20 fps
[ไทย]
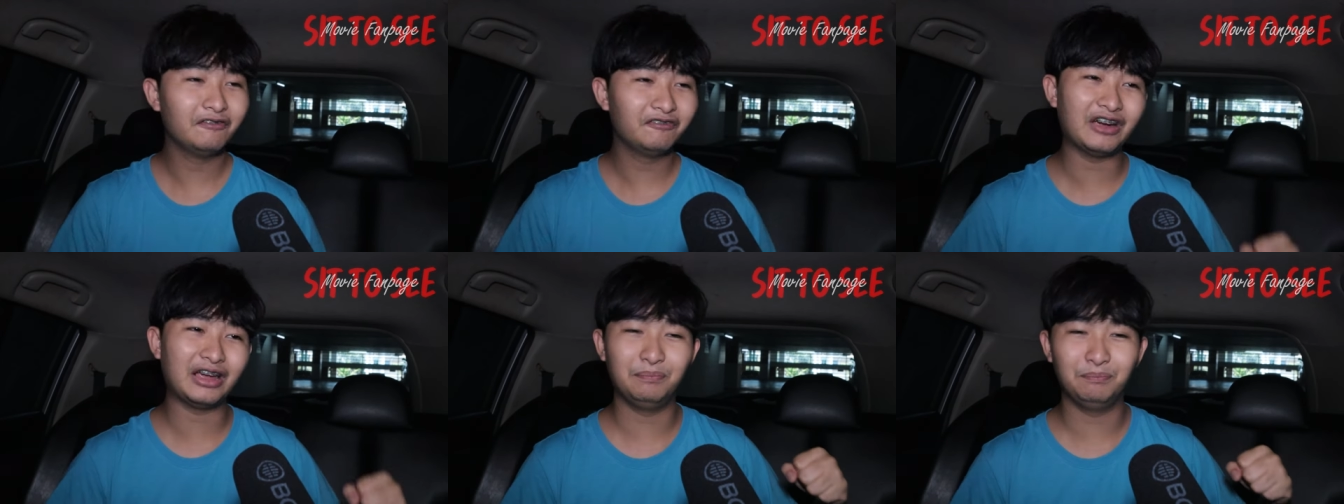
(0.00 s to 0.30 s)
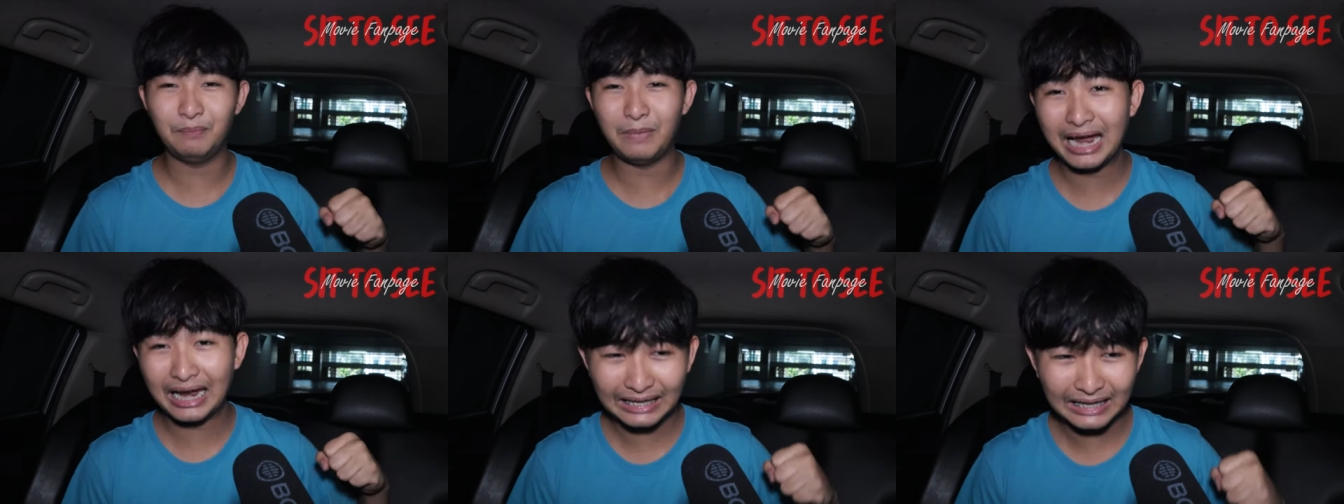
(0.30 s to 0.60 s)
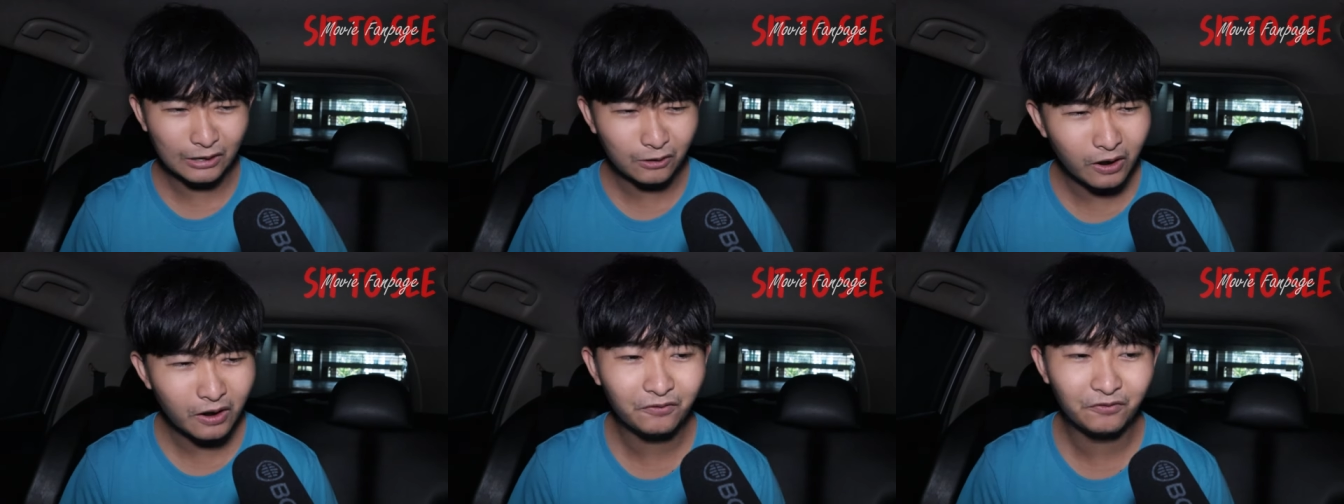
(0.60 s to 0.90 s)
แฟลแบ็ก
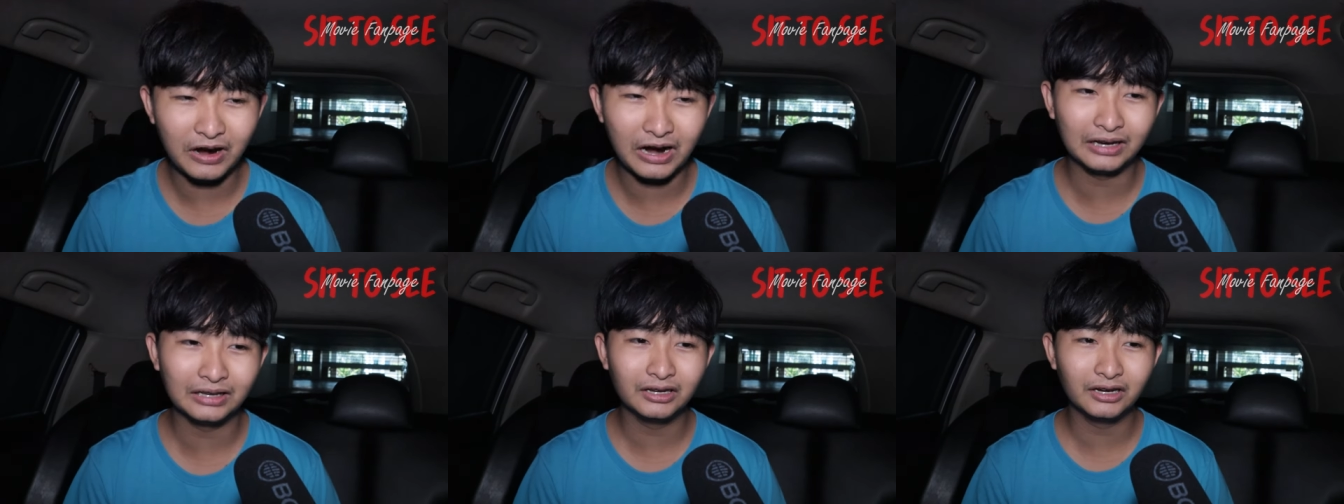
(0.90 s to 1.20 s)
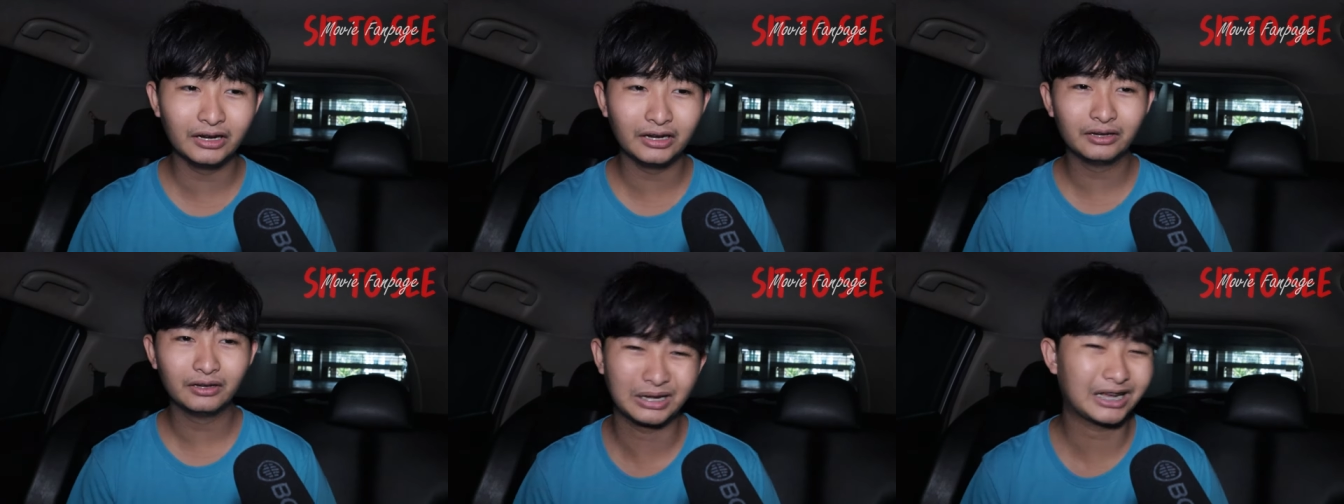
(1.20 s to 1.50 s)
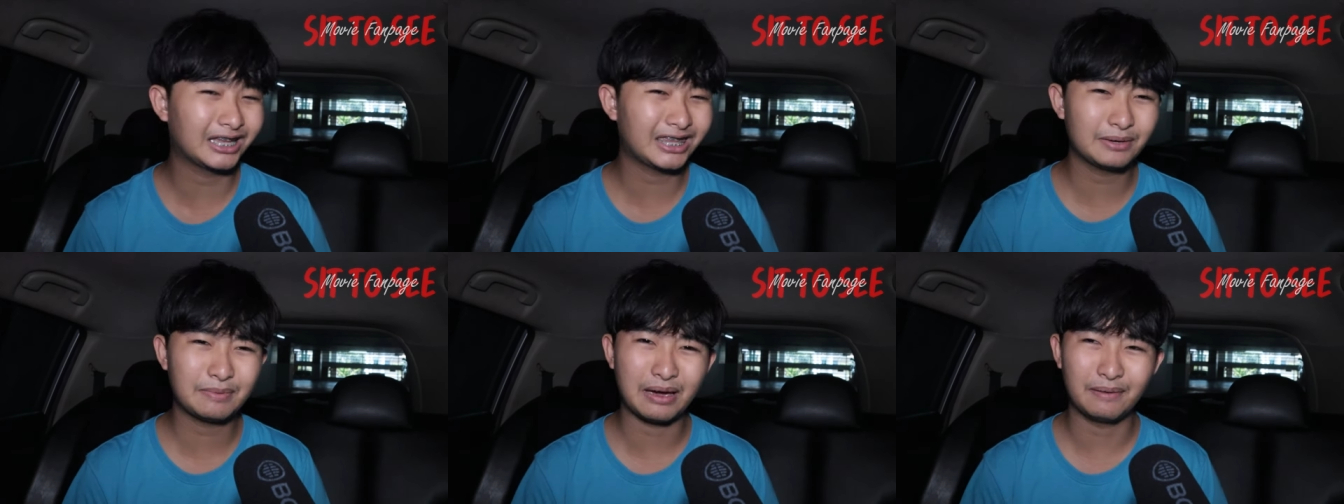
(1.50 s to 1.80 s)
เล่าให้ฟังเลยมั
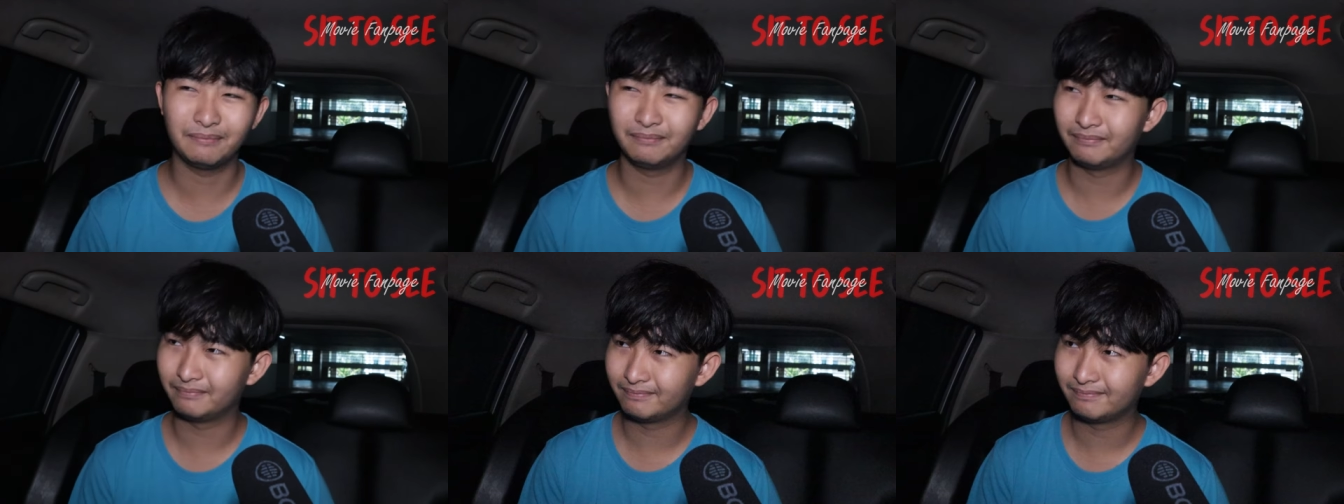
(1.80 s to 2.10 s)
นก็จะแบบ